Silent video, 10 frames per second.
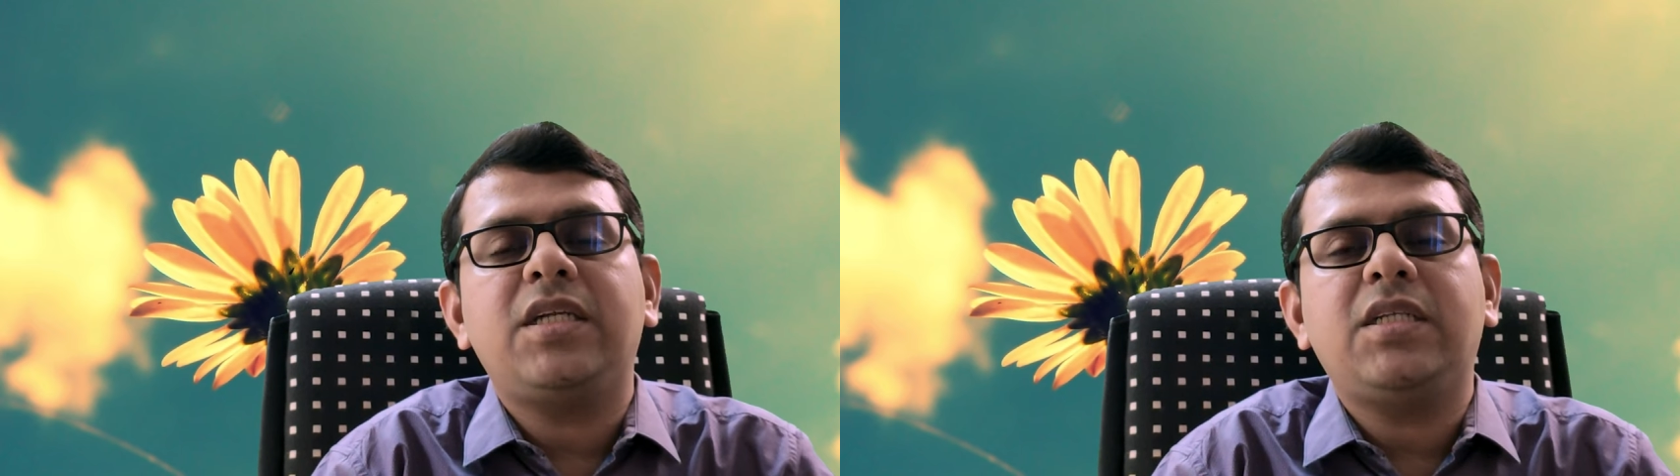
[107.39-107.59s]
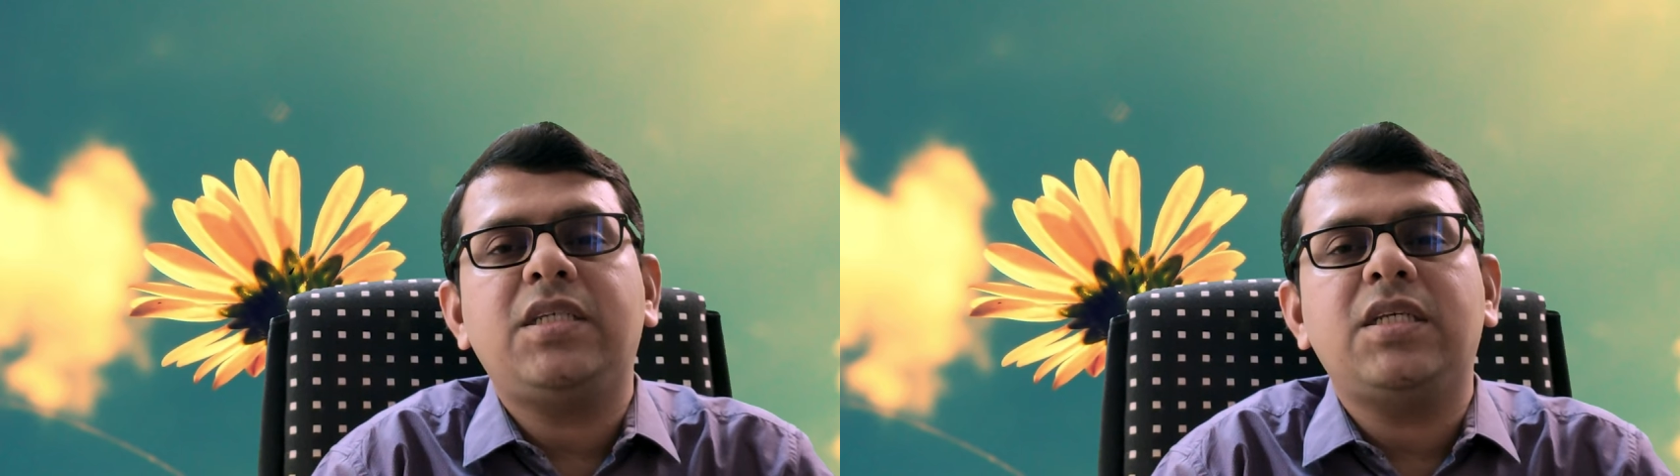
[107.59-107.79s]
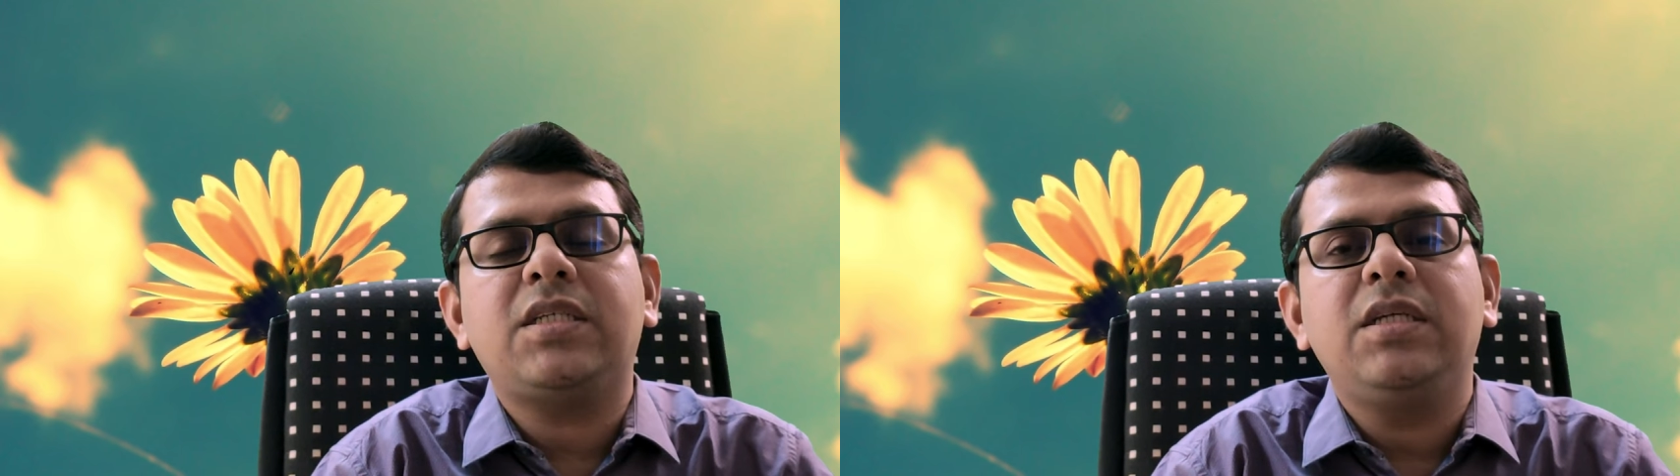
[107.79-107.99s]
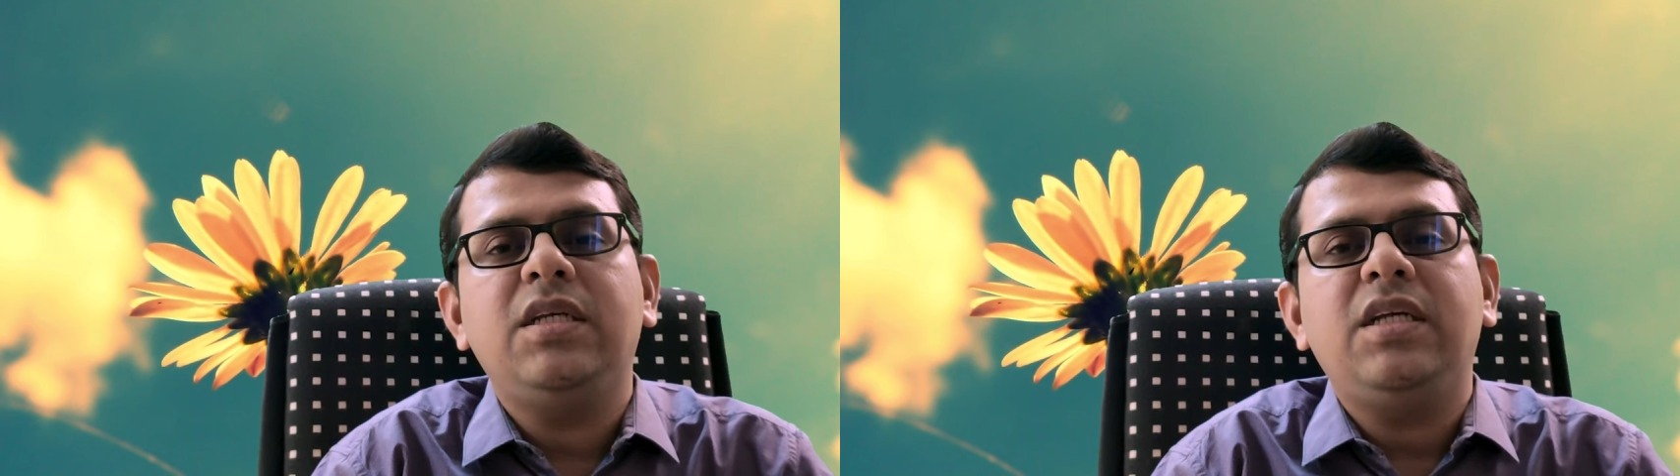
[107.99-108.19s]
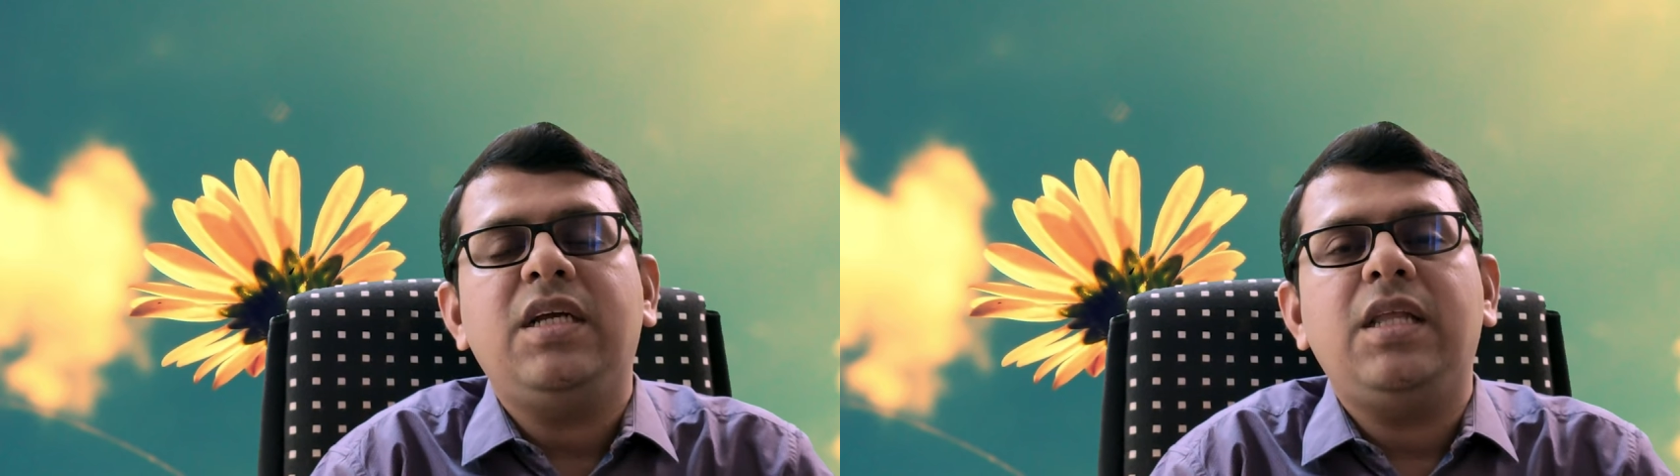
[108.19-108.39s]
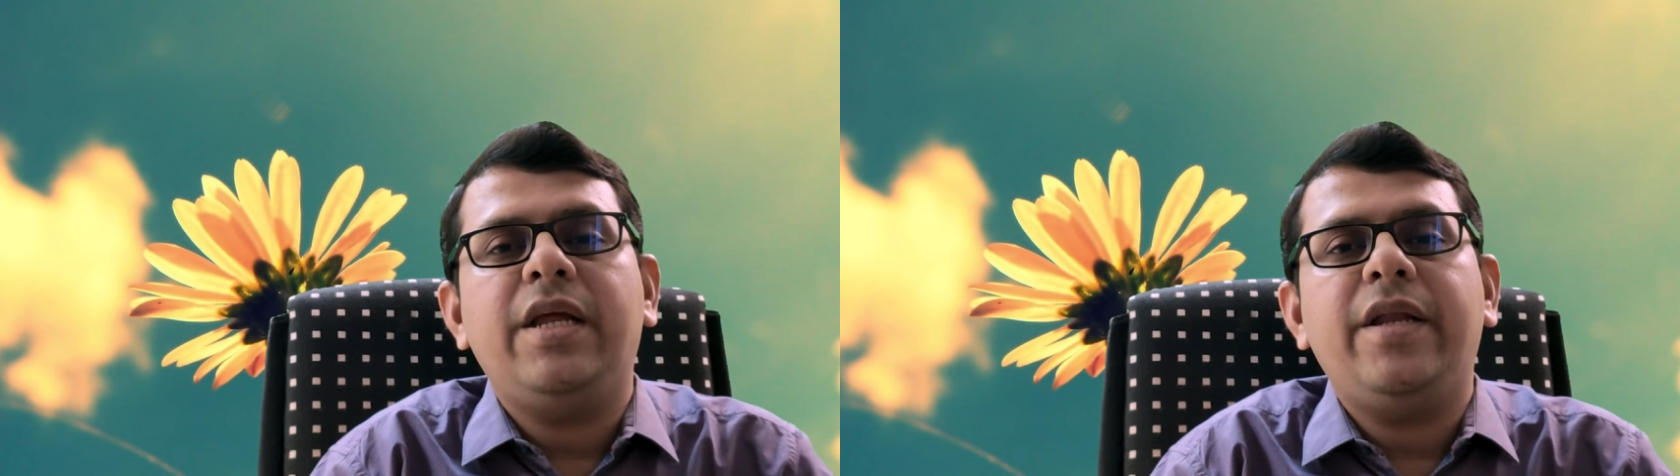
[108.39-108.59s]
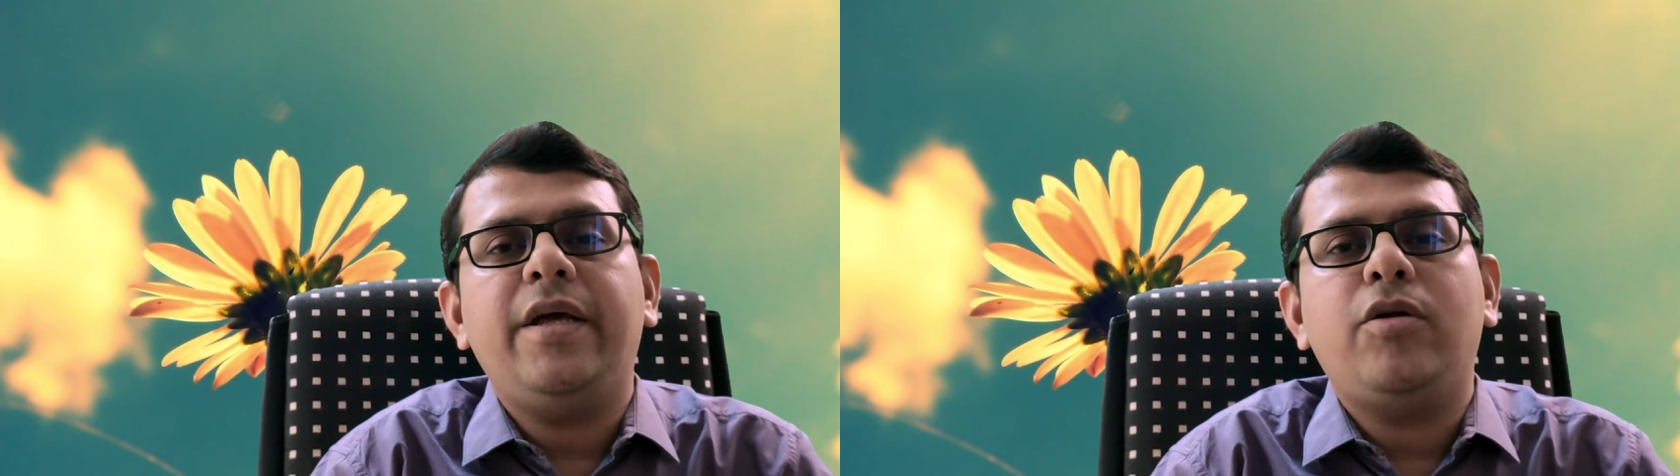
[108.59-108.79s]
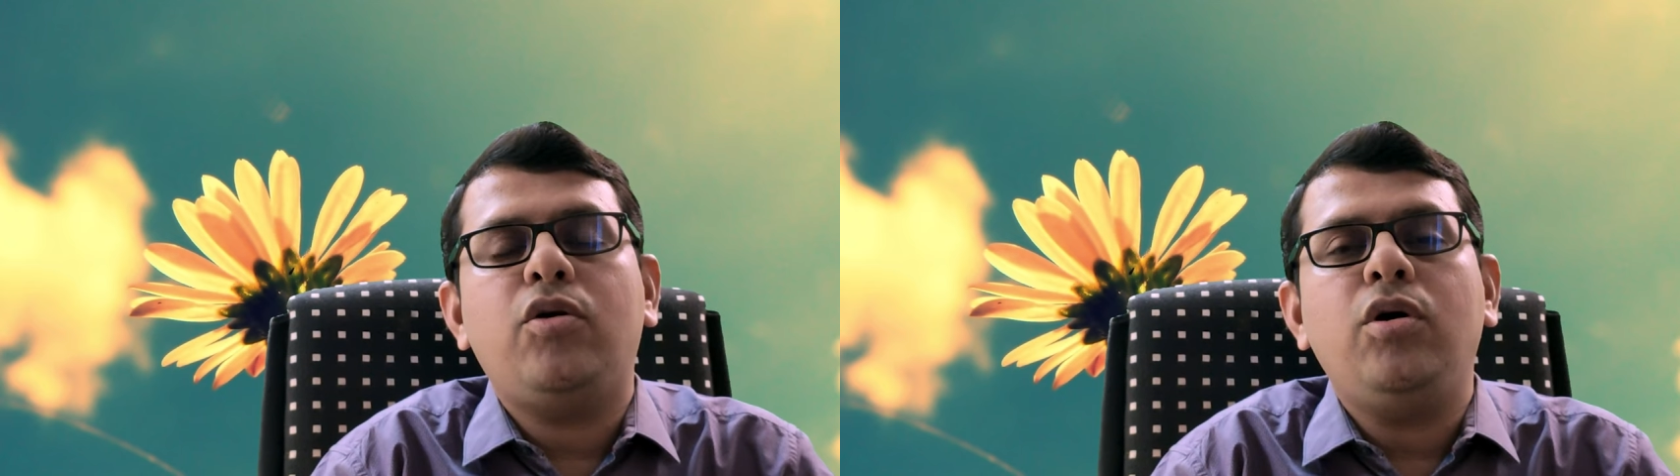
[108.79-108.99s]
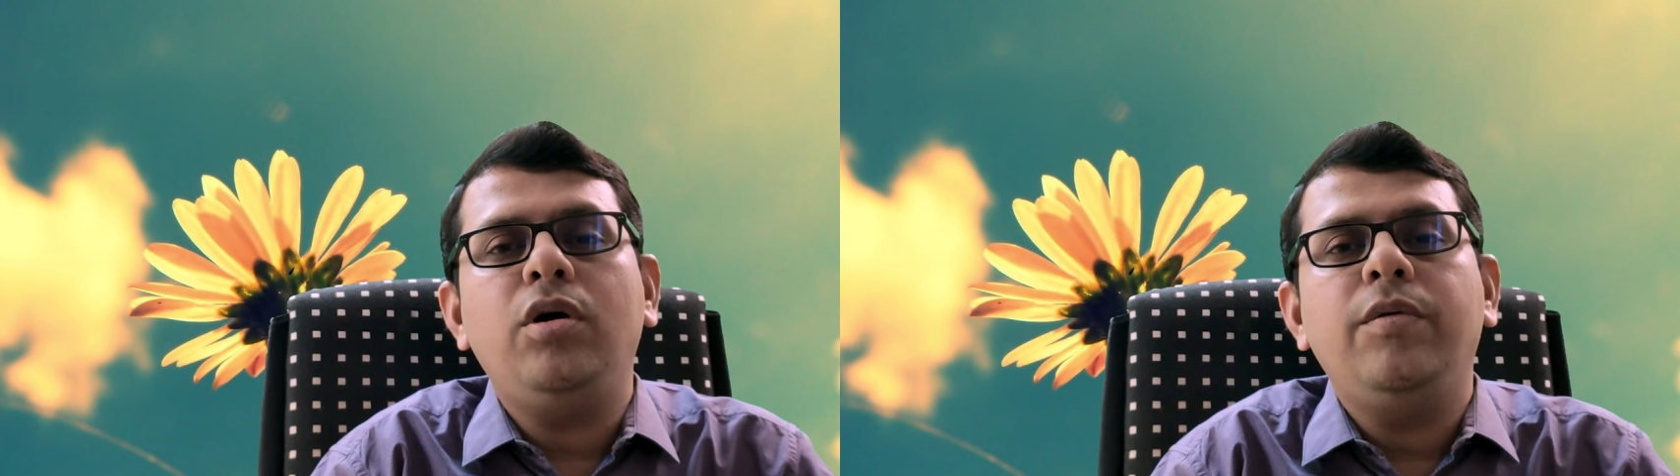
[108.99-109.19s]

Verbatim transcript: ஸ்ட்ரக்சர்ஸ் இதில் என்ன இருக்கும்